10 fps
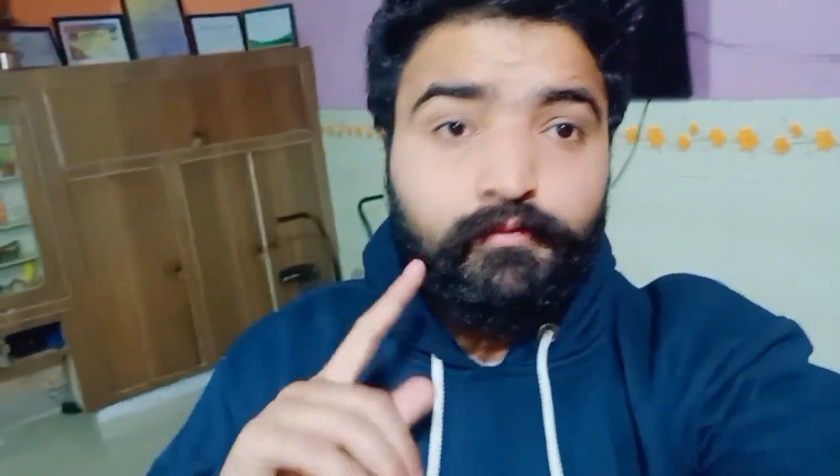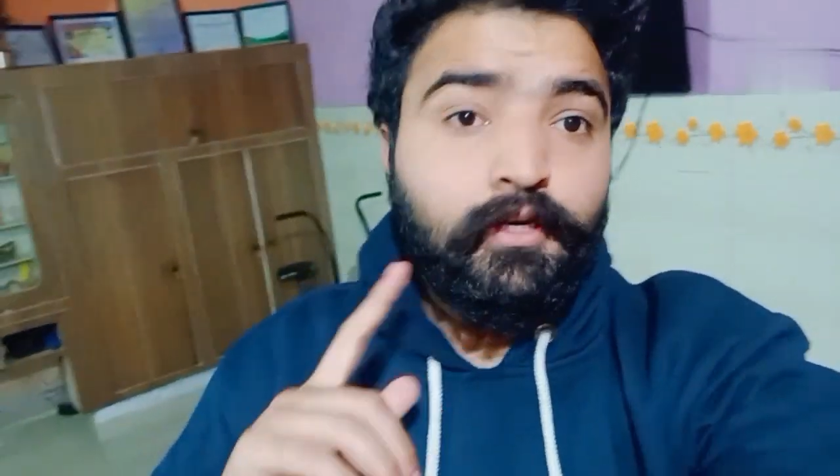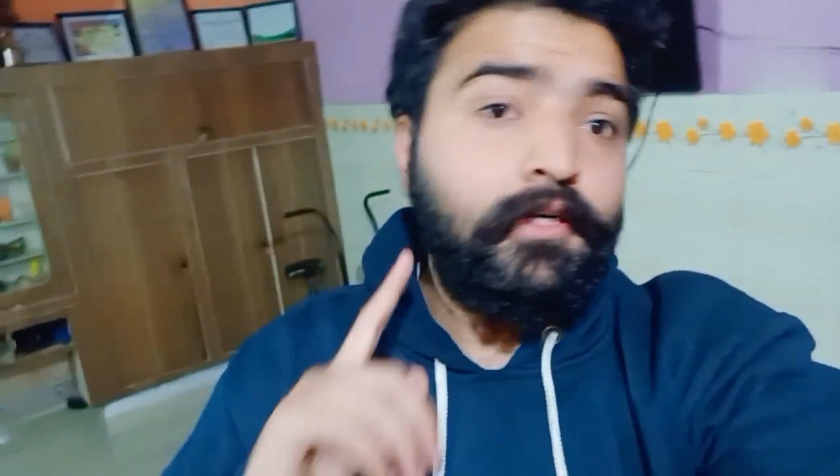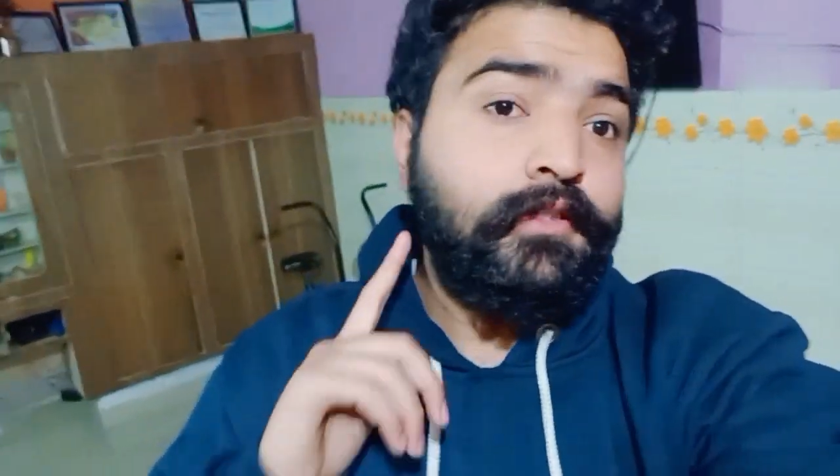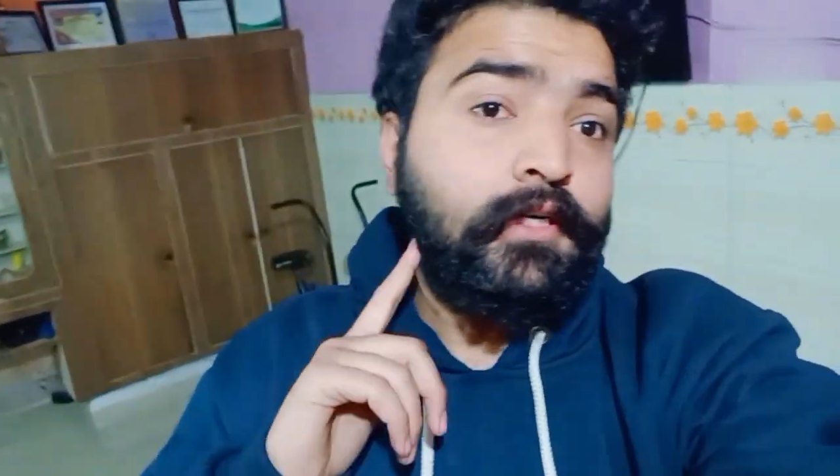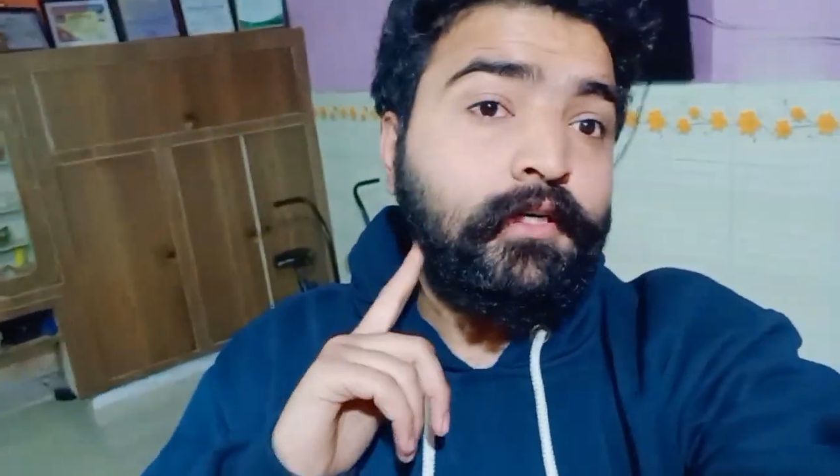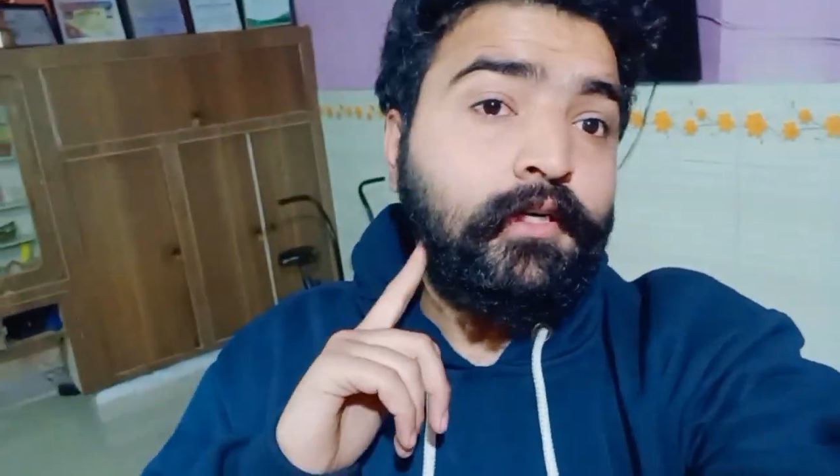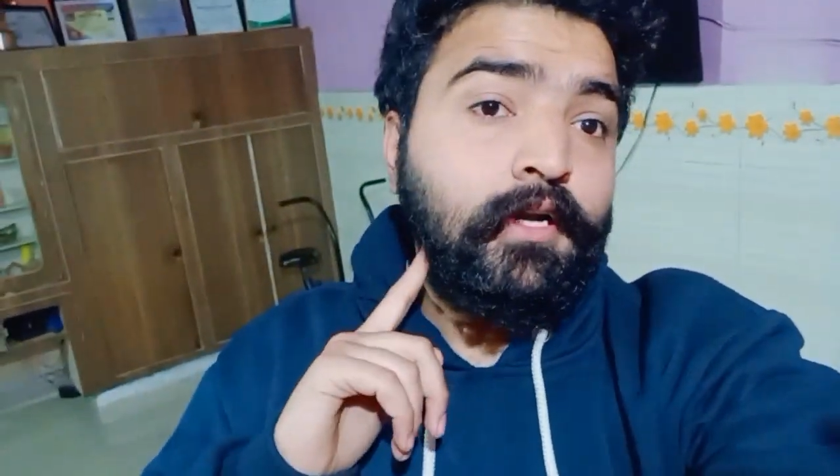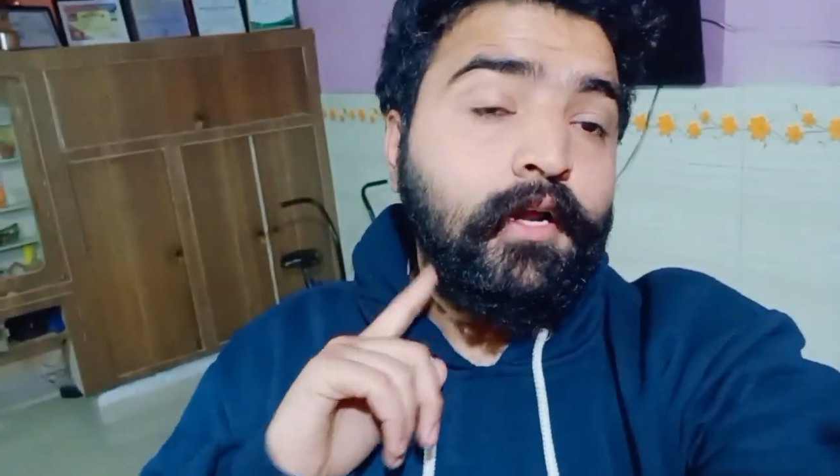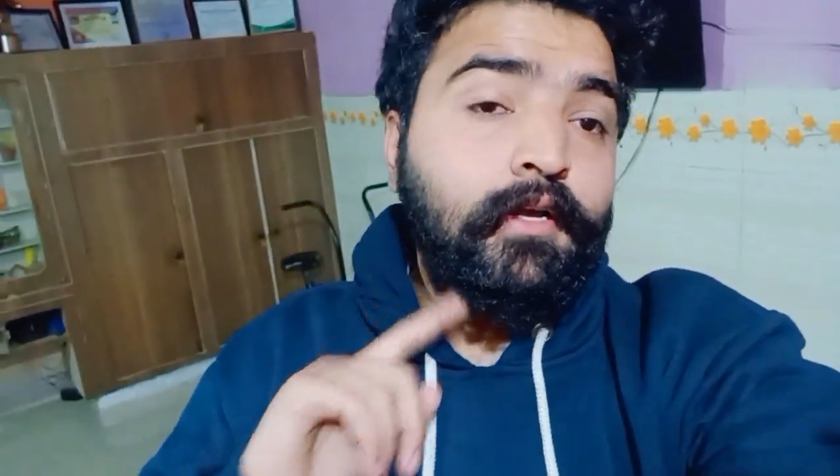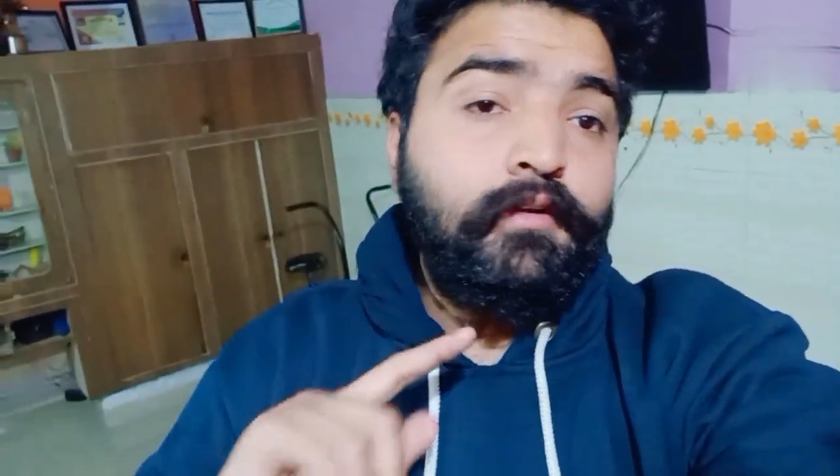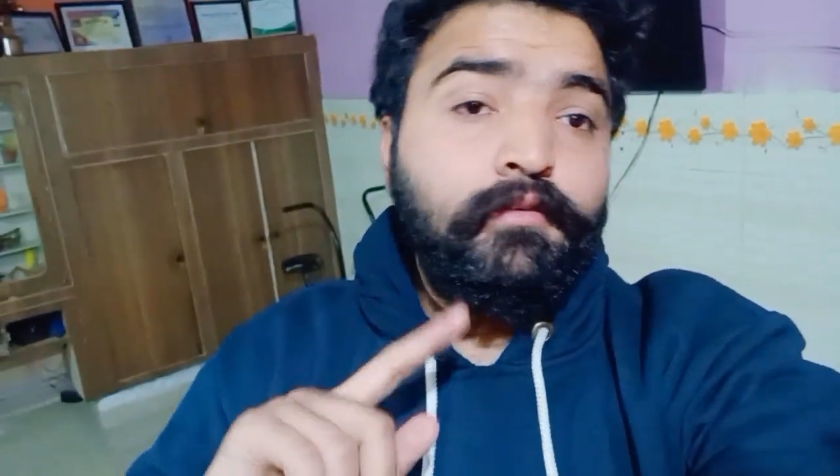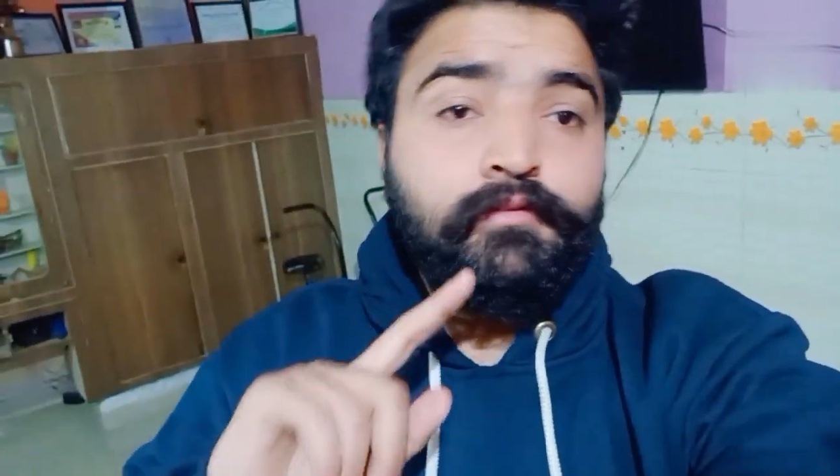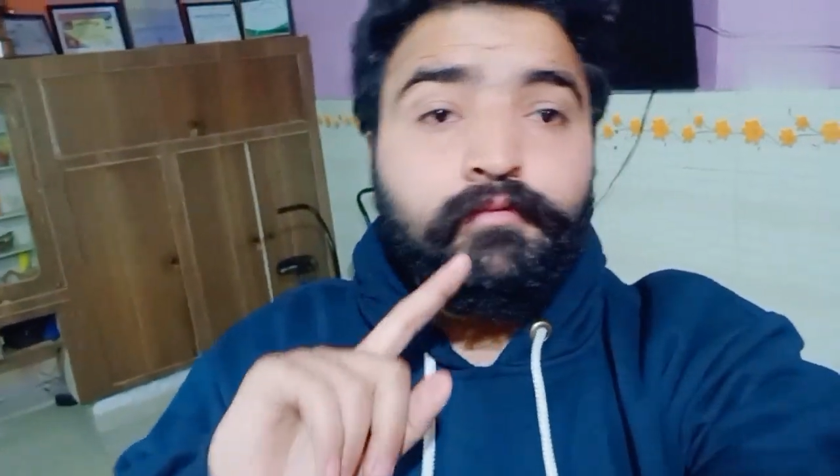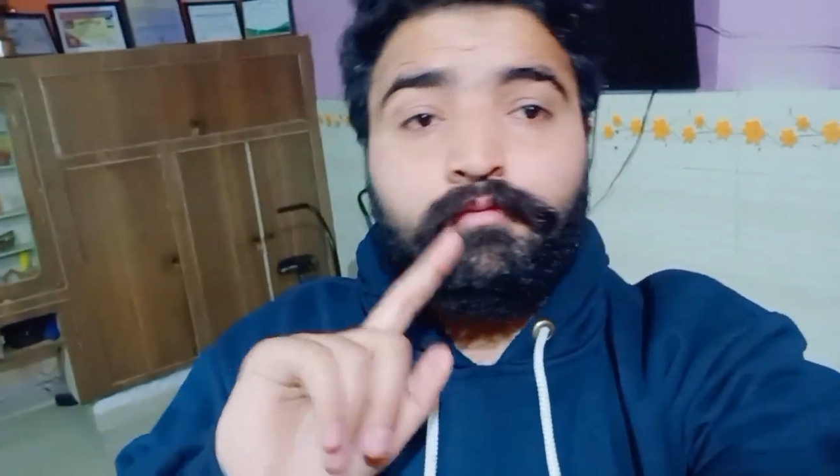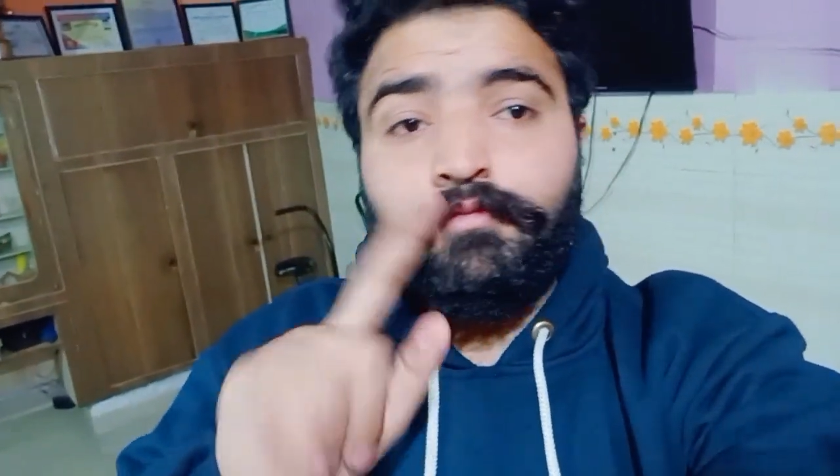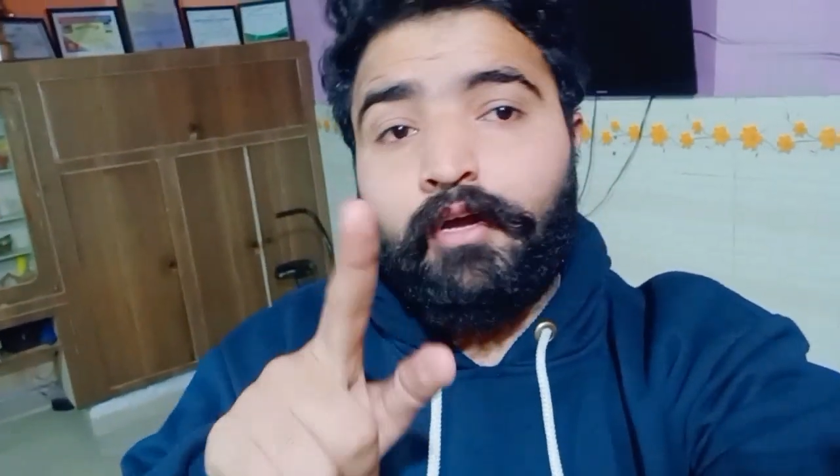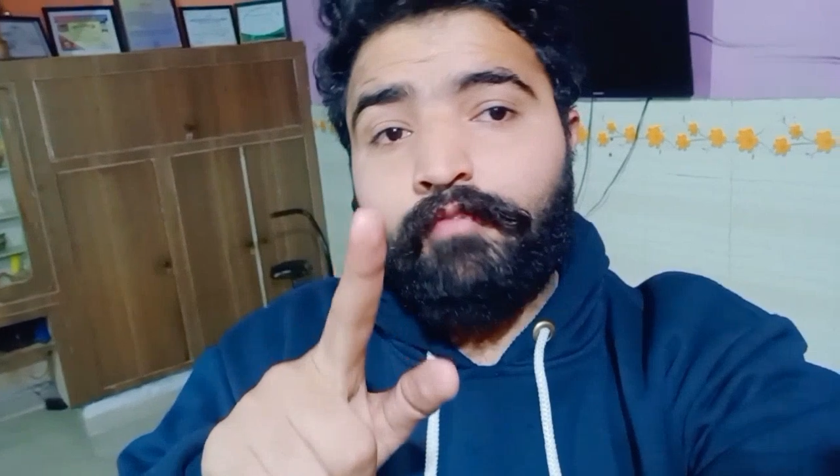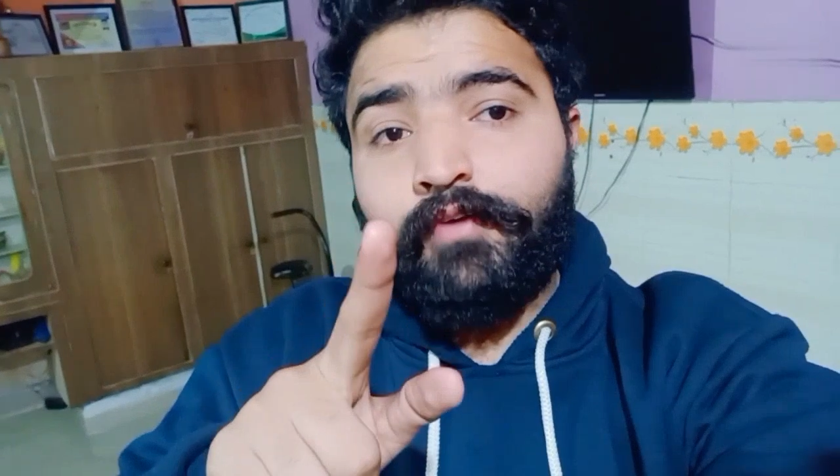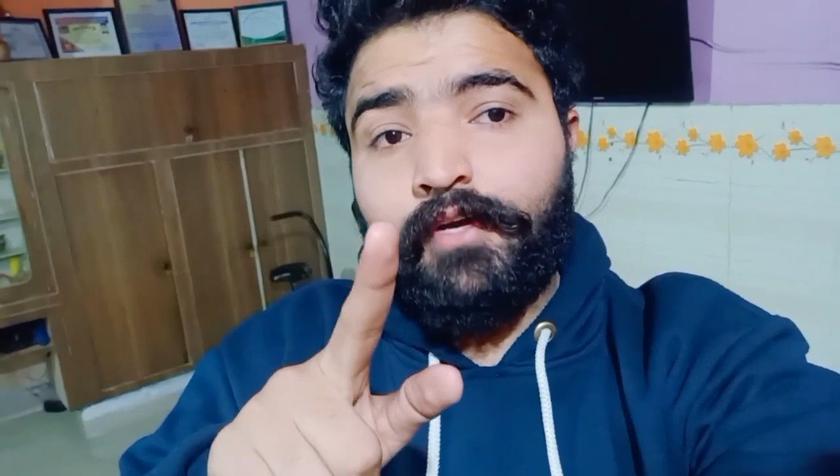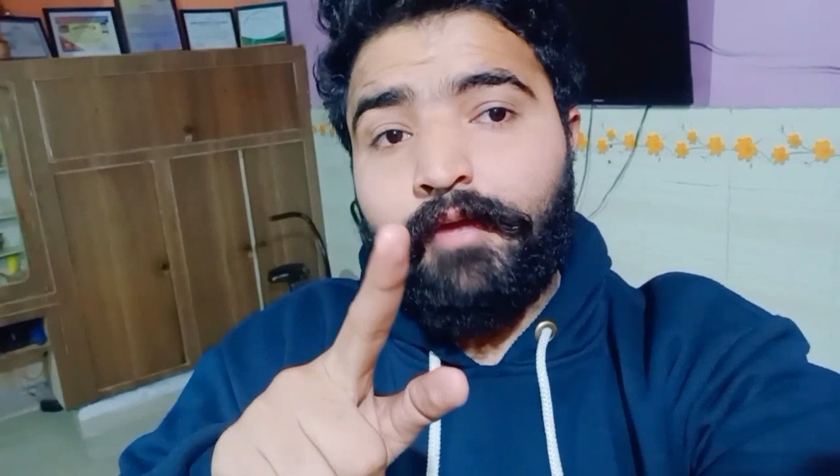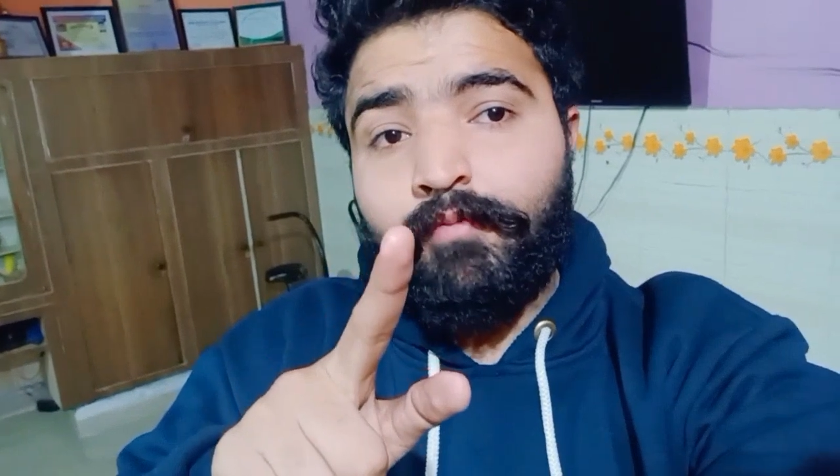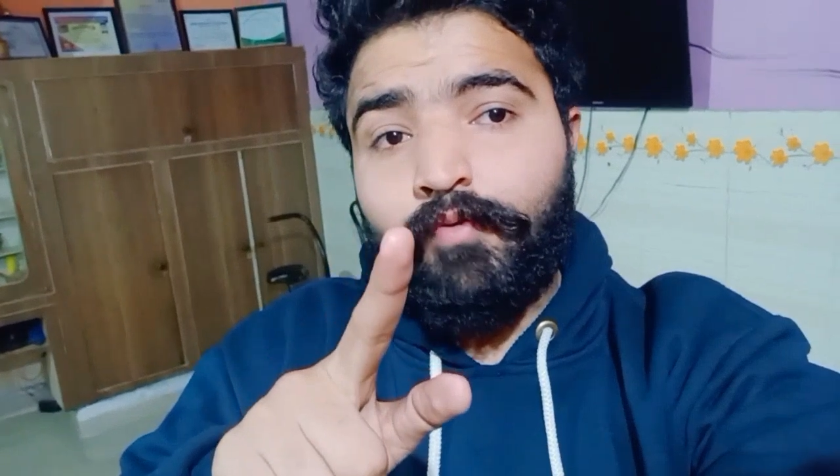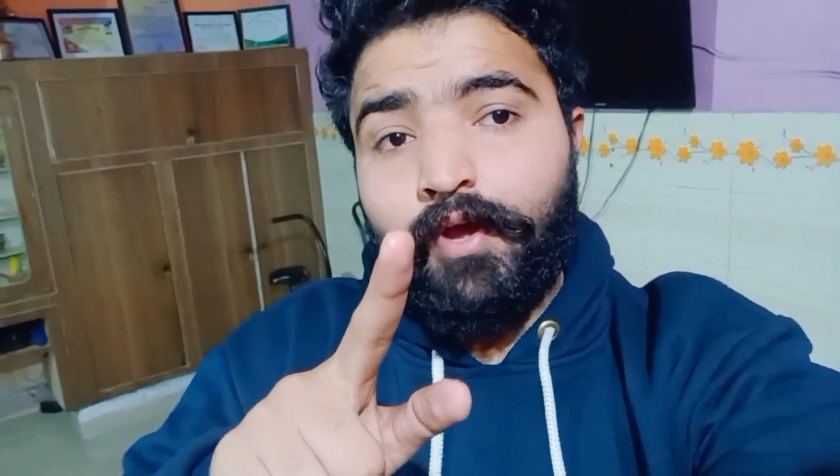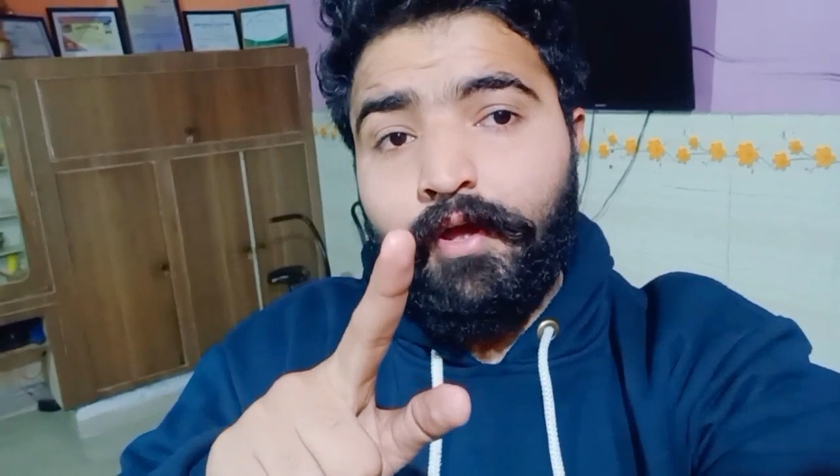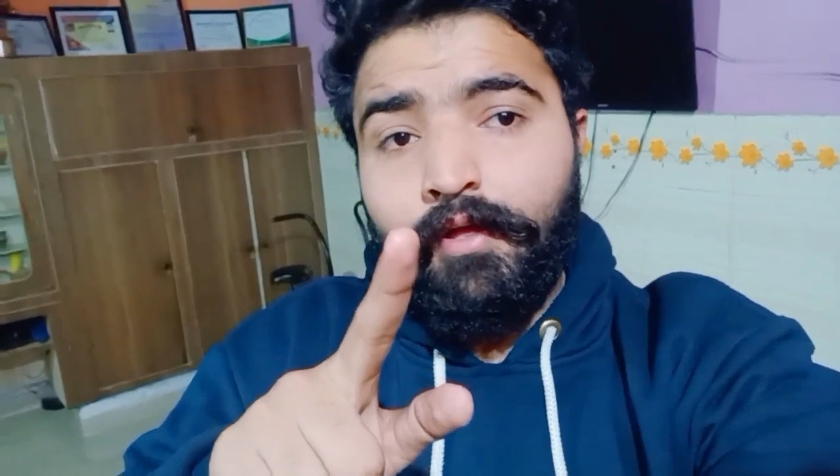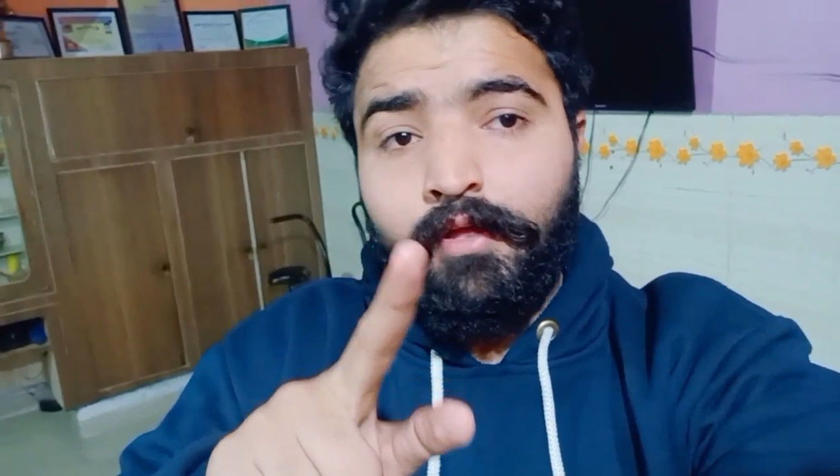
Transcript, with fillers: डाडी सेट कराए काफ़ी टाइम हो गया